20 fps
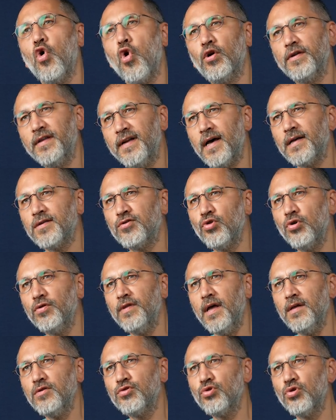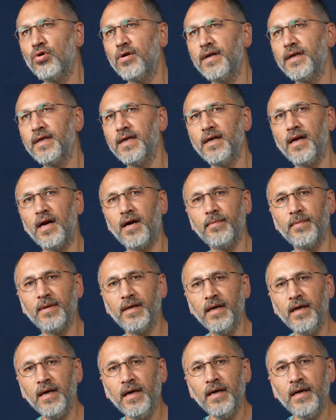Koordinasyondan sonrakiler evet.
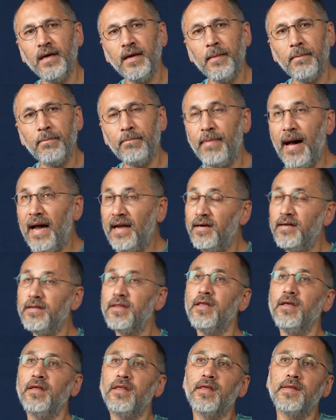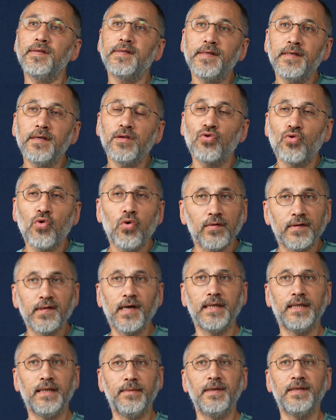mi? Ben açıkçası çok
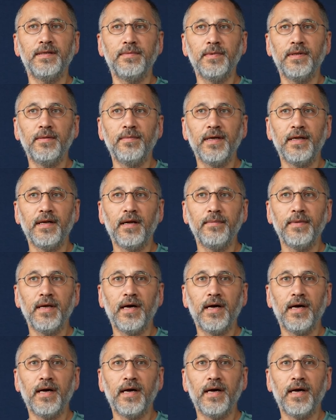takip etmedim Eylem.